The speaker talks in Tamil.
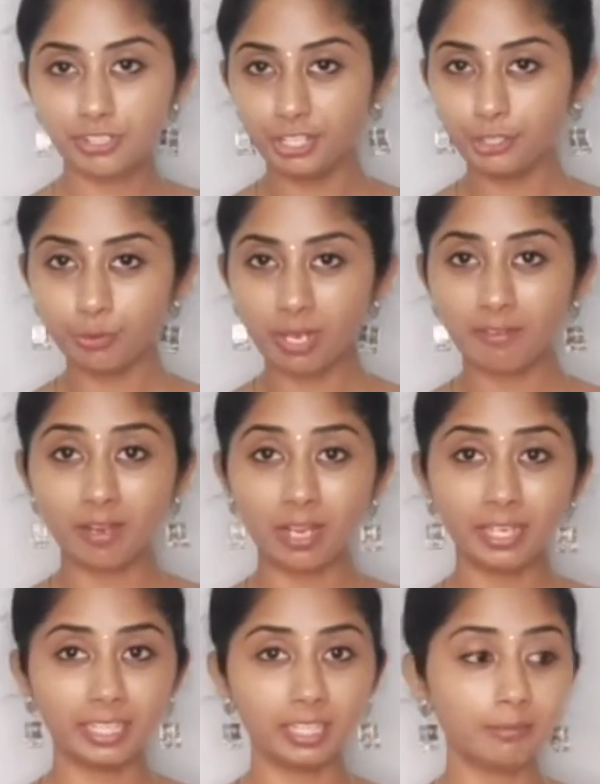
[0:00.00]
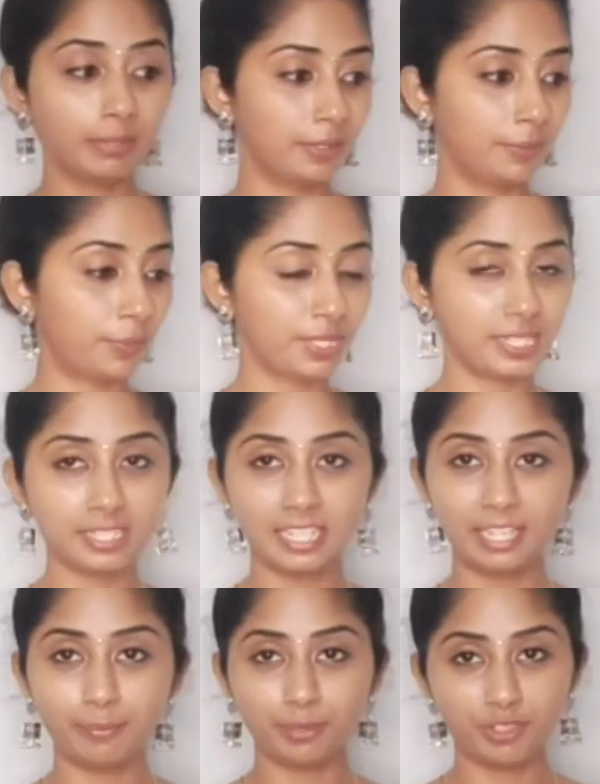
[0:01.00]
ஜீனும் நான் வாங்கினேன் பட்
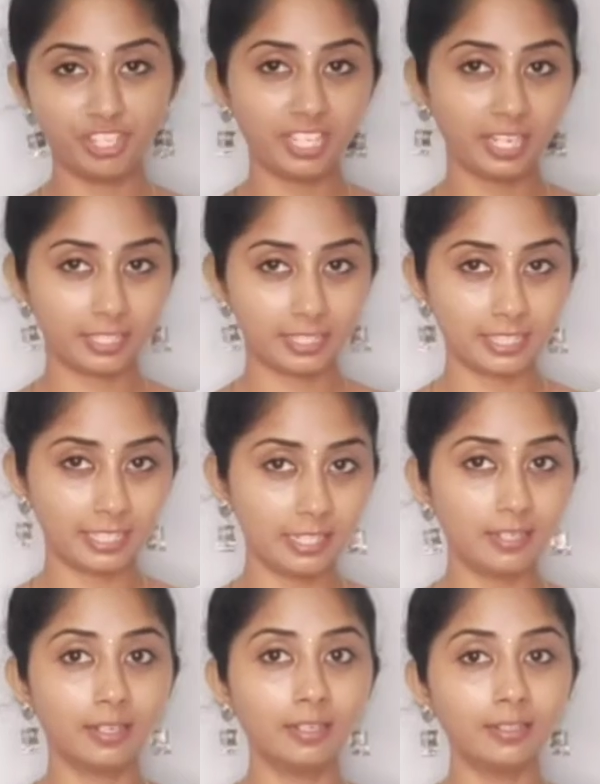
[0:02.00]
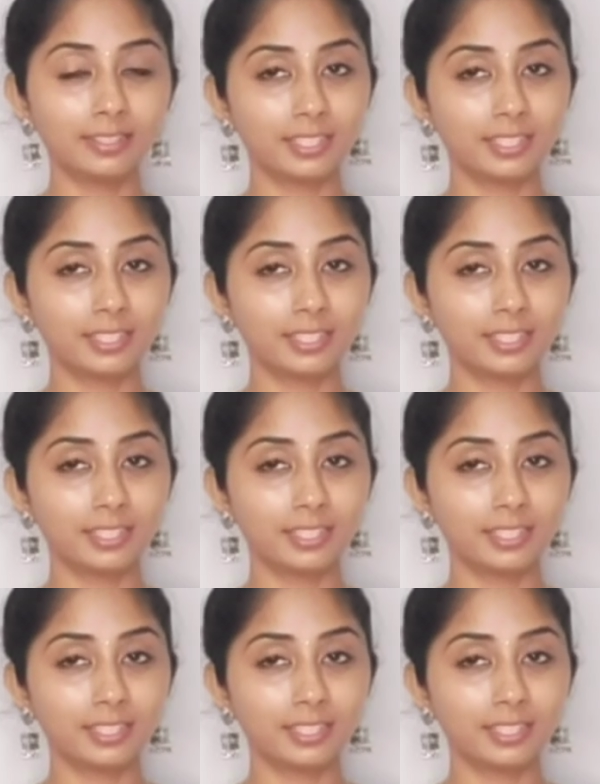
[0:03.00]
ப்ரெசென்ட்லி இப்போ ஜீன் என்கிட்ட இல்லை